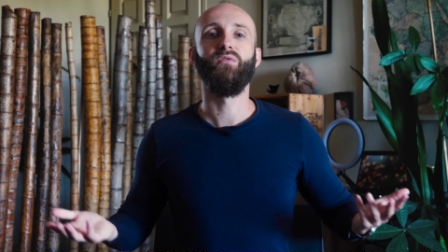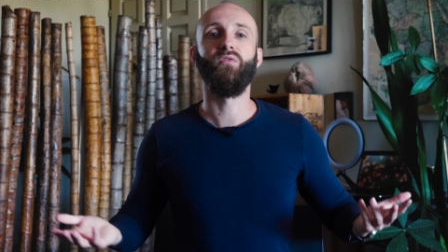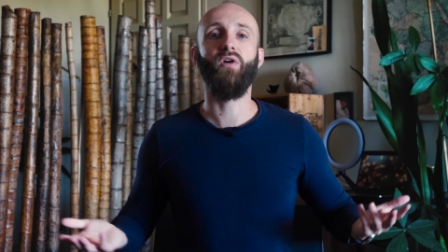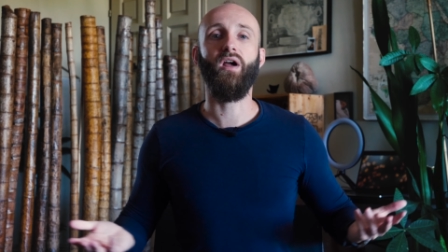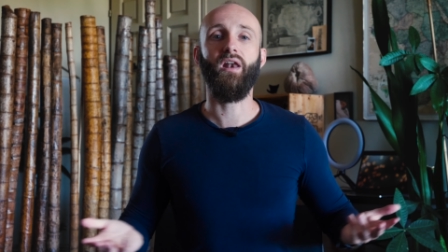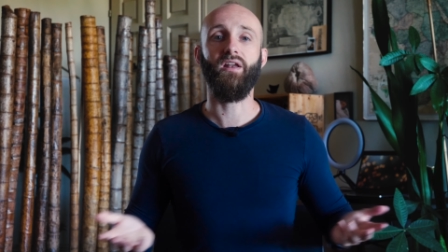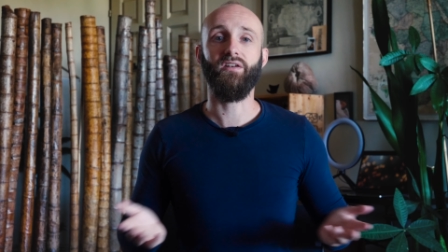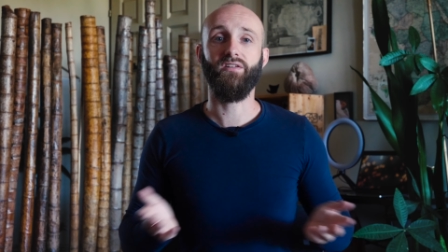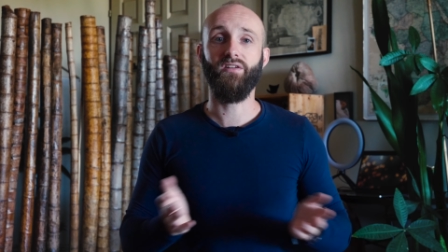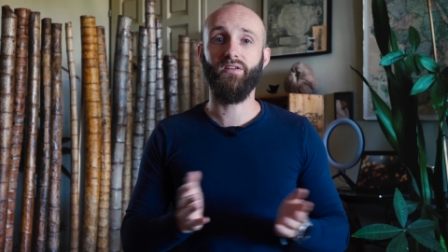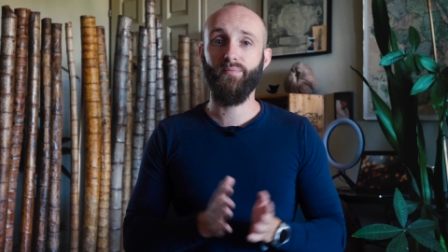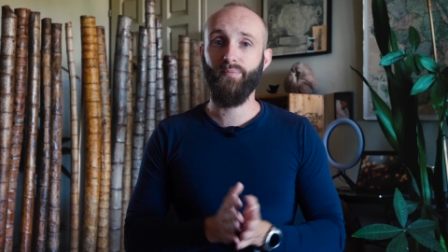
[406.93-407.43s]

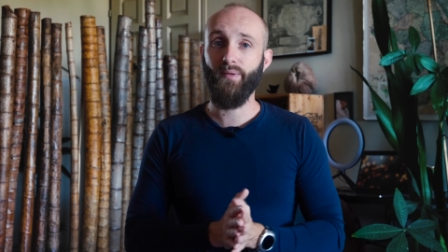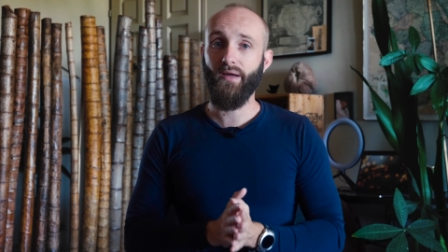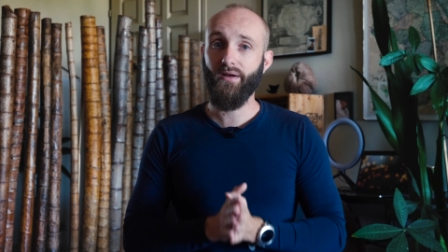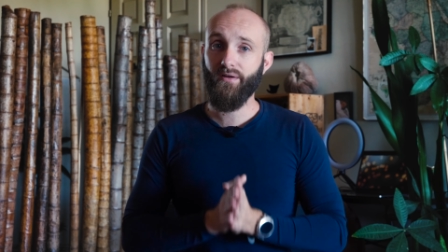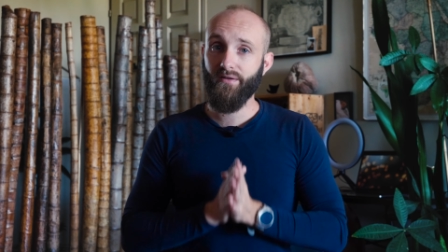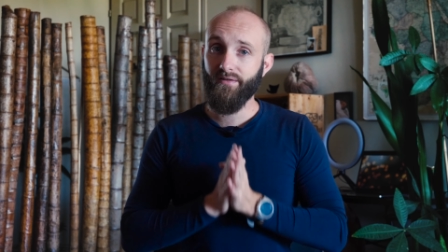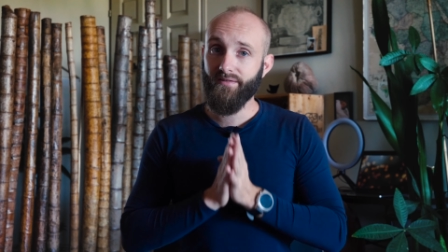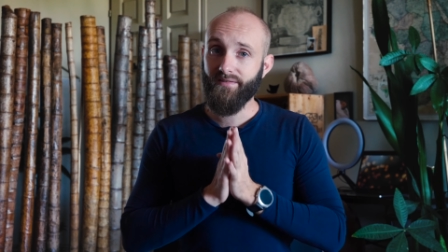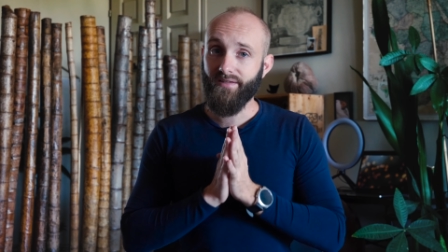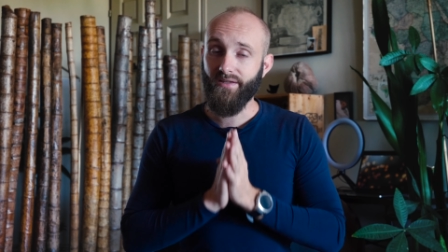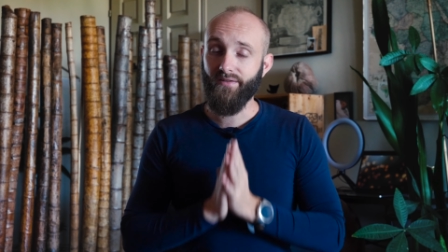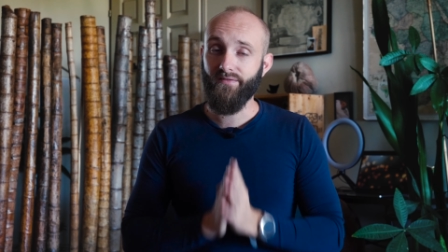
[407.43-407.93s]
Voilà, j'espère
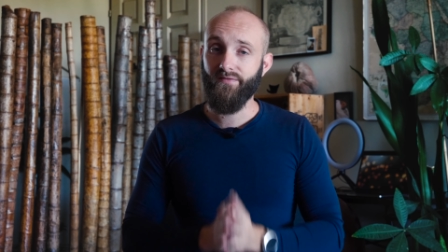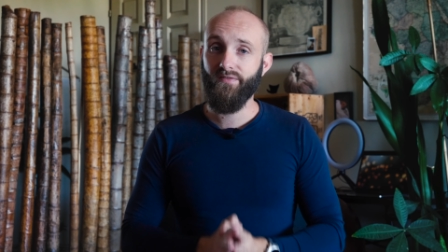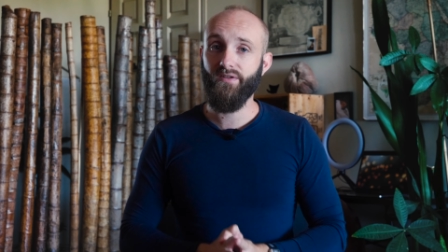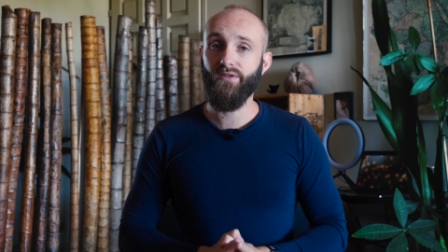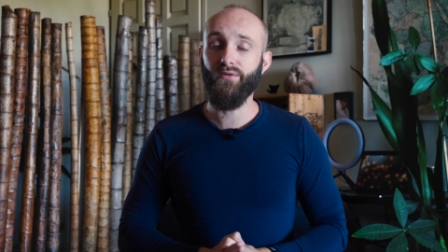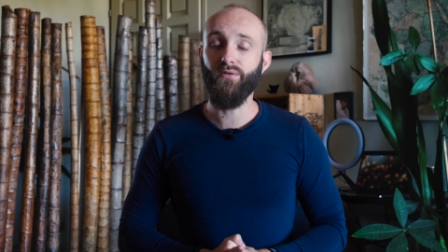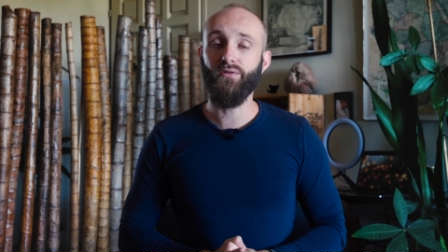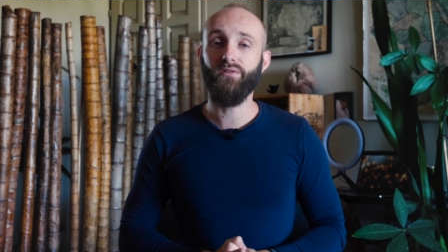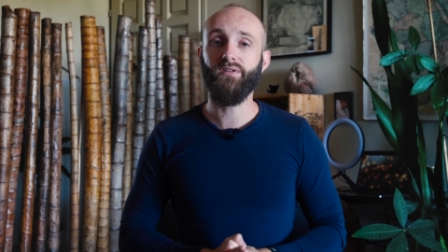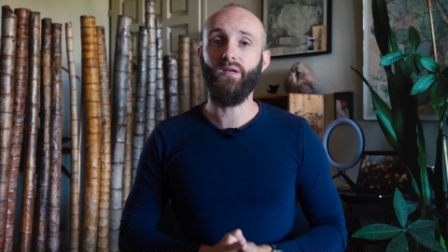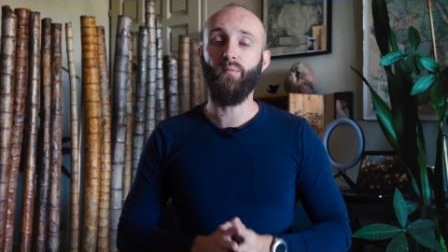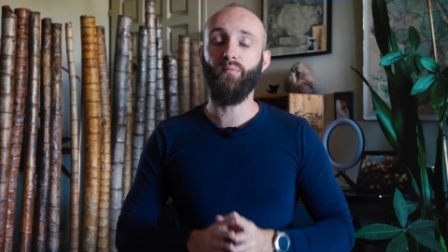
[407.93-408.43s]
que cette
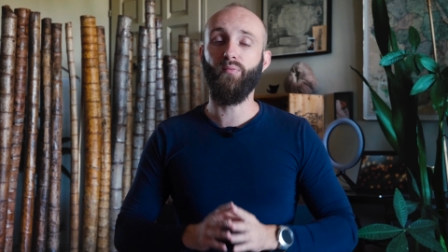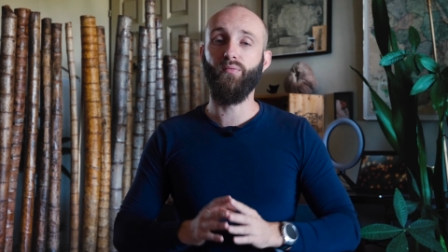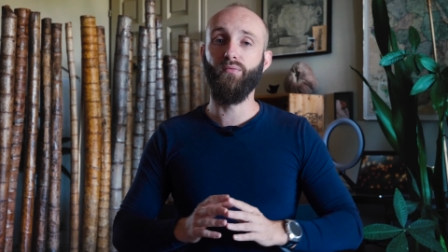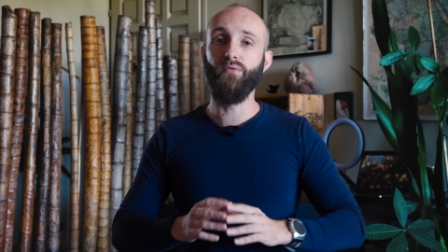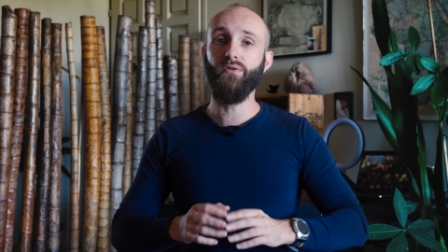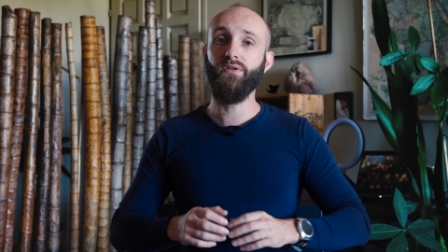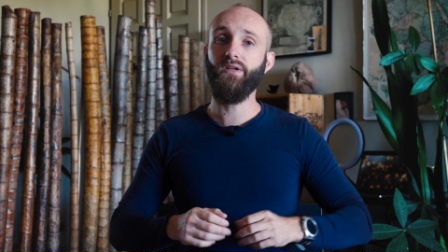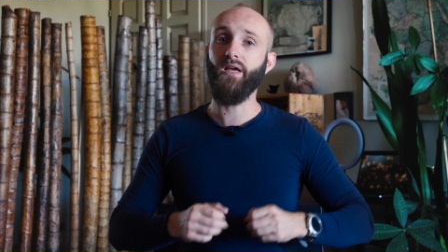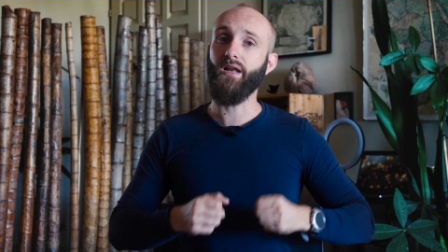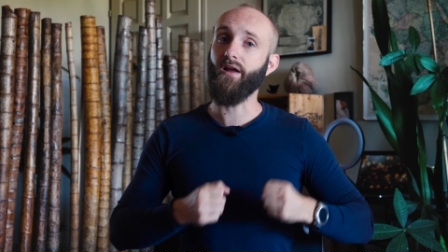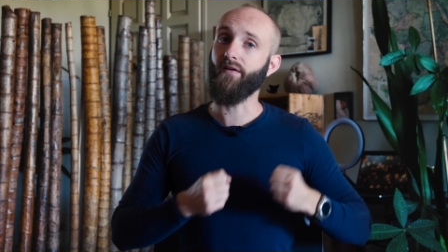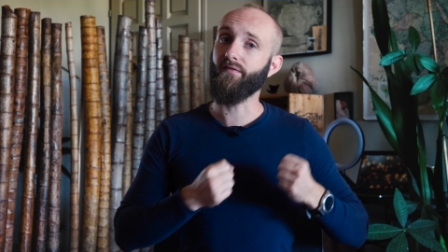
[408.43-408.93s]
vidéo t'a
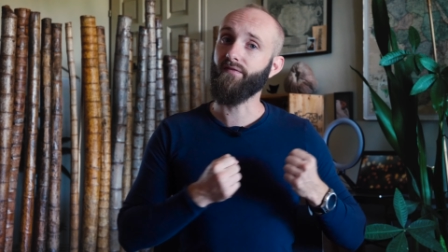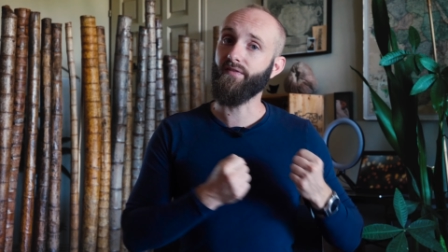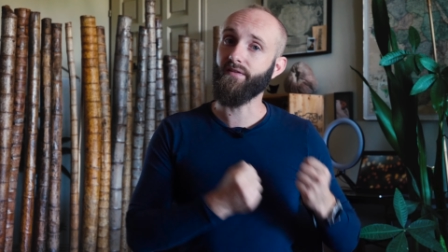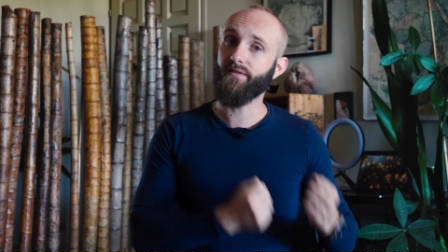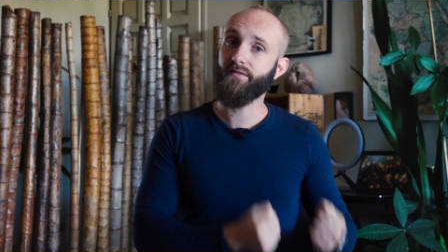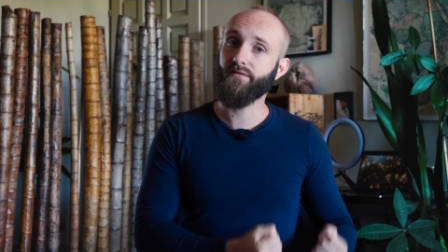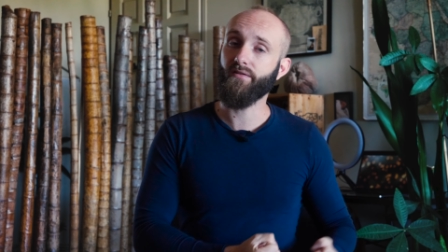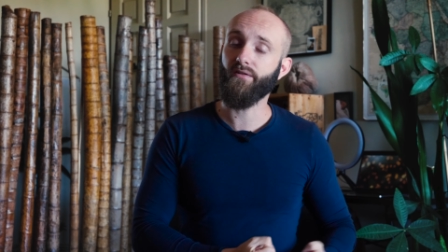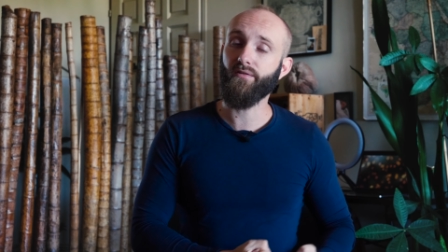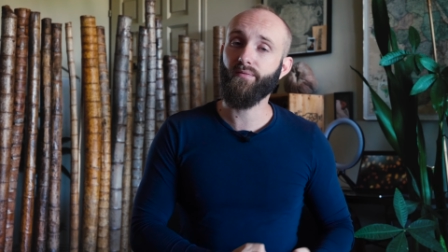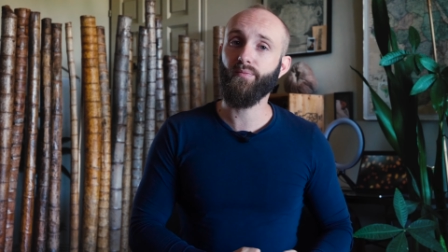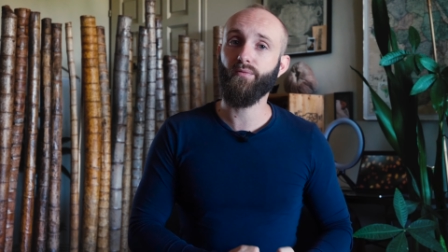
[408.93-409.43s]
plu, qu'elle a fait
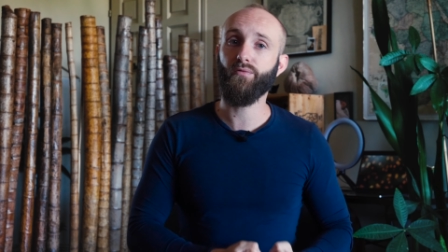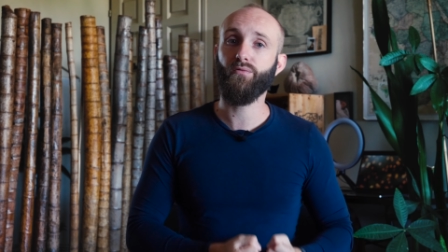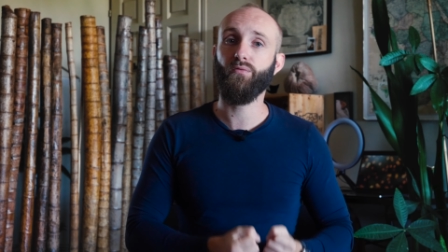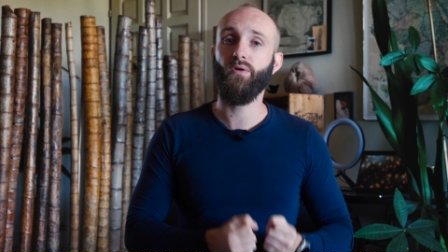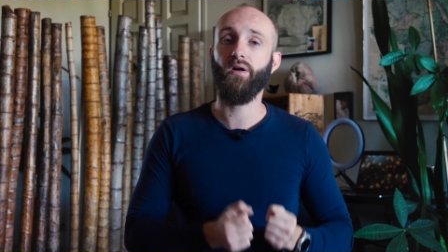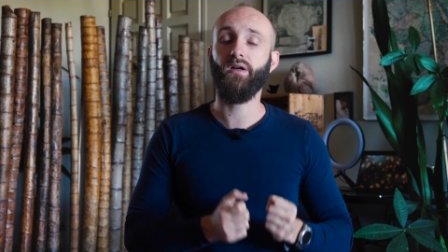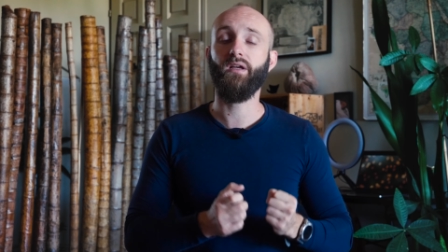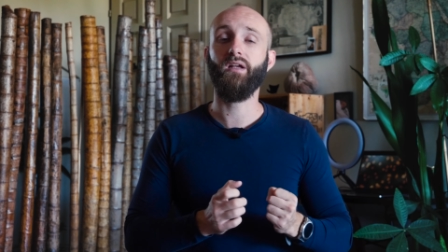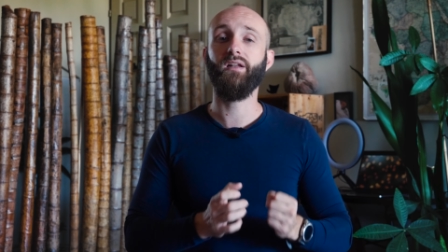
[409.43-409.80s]
sens pour toi,